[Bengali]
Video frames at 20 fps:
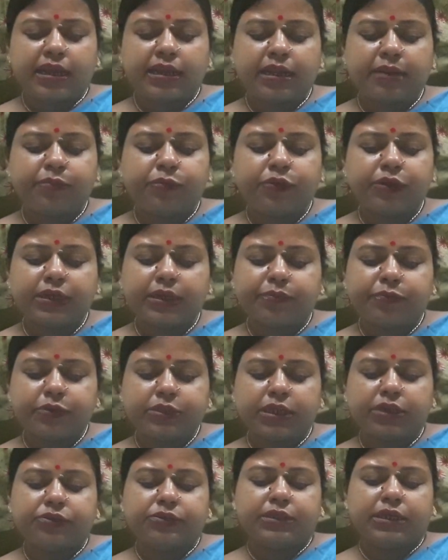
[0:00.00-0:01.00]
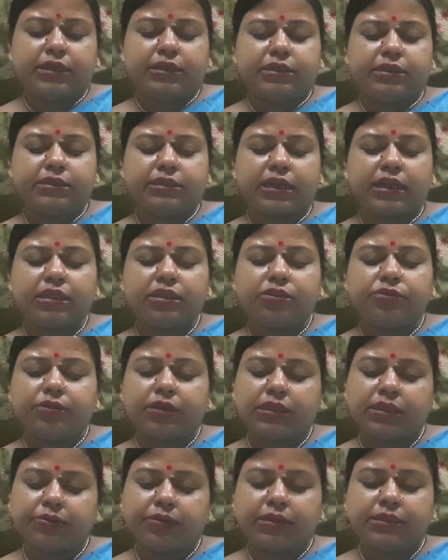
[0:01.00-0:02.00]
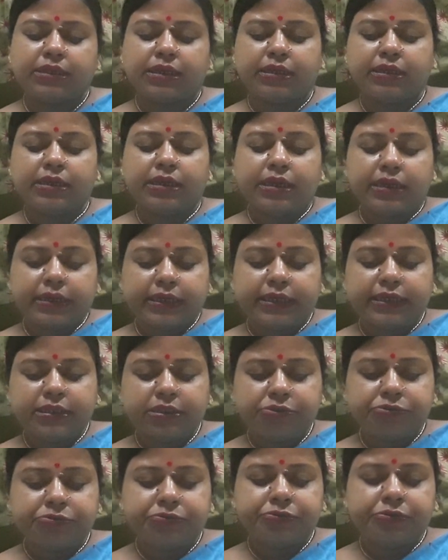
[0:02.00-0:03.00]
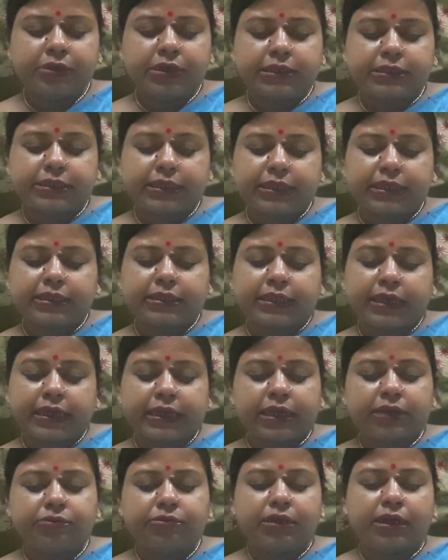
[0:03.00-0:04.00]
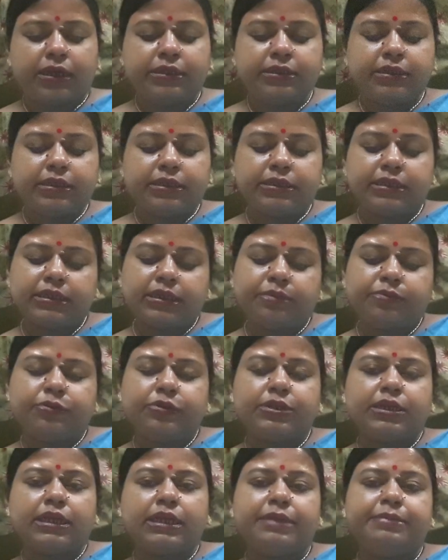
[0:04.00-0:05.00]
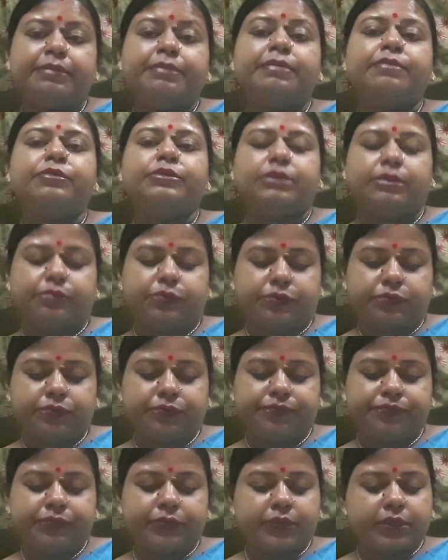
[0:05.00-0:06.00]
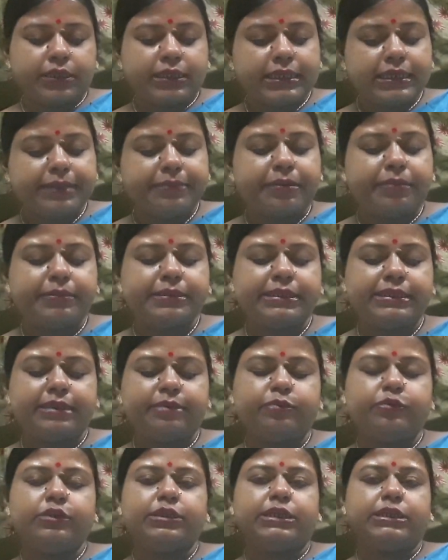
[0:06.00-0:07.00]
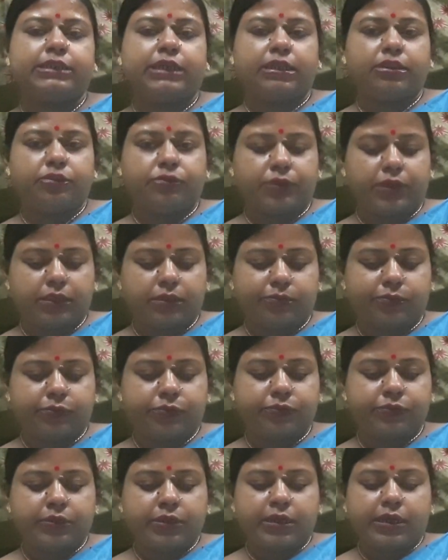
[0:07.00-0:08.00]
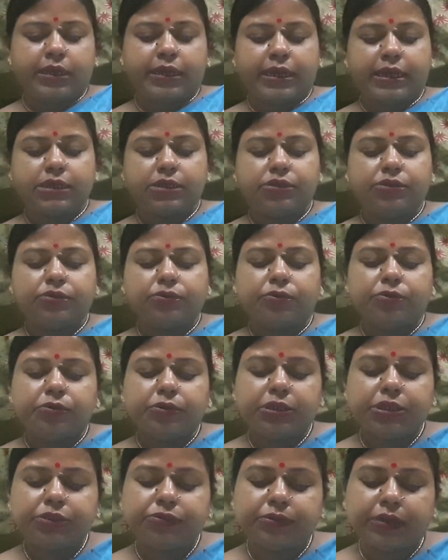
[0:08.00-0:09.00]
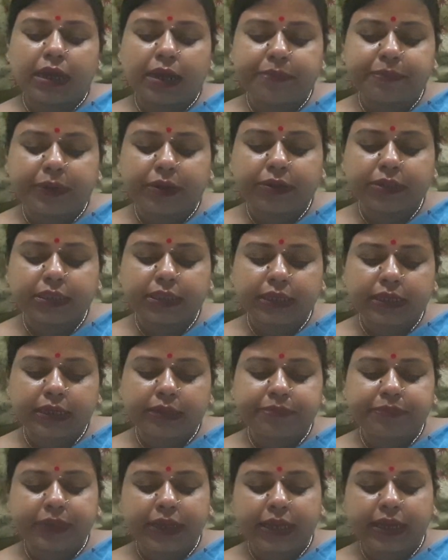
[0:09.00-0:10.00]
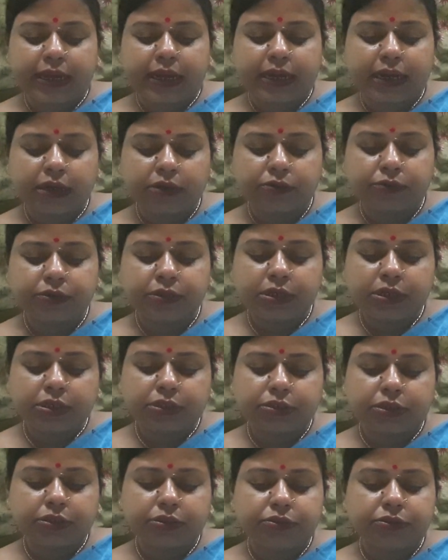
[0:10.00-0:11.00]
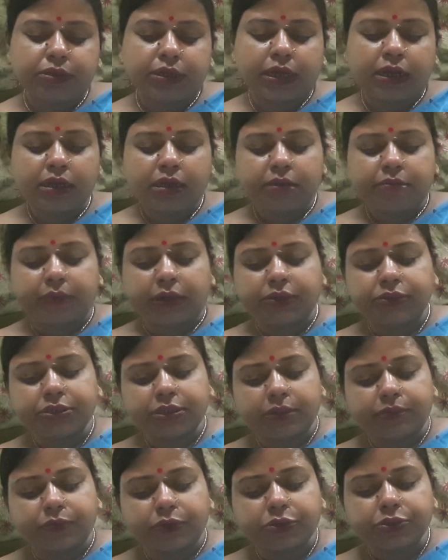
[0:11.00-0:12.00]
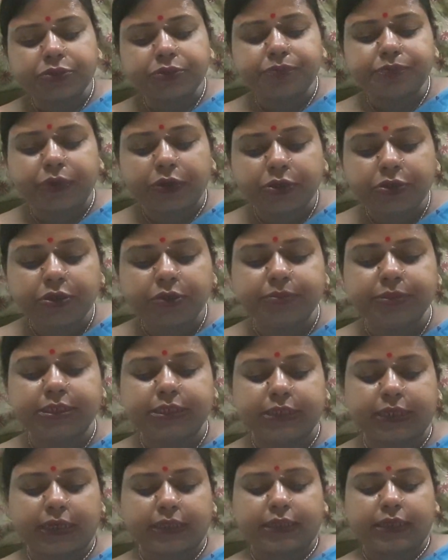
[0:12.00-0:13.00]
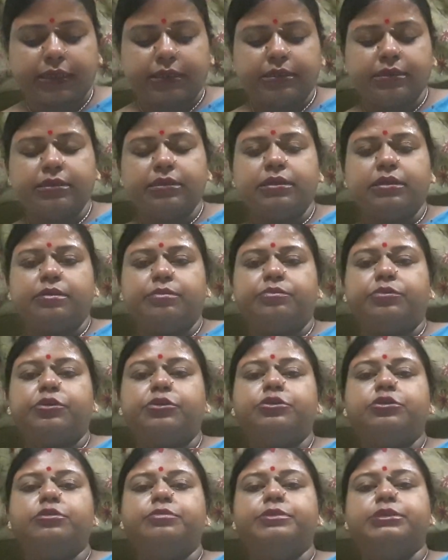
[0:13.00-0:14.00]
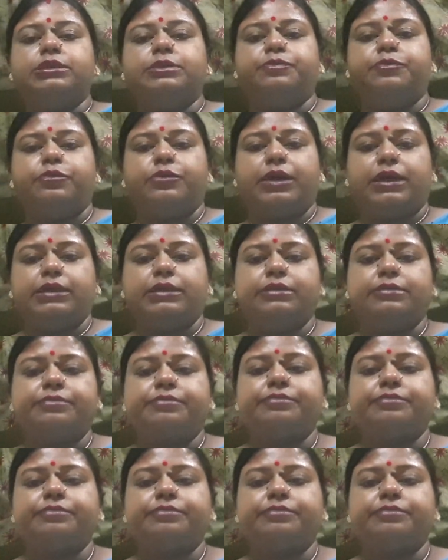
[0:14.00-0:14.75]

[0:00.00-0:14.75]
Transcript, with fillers: এটা মনকে বোঝানো যায় সান্ত্বনা দেওয়া যায় কিন্তু যেটা থেকেও নাই সেটা মনকে কিভাবে বোঝাবো কিভাবে সেটা মনকে সান্ত্বনা দেবো এই জন্য কোনো কিছু না পাওয়ার থেকে পেয়ে হারানোর যন্ত্রণা মানুষকে বড্ড বেশি কাদায় বড্ড বেশি পোড়ায়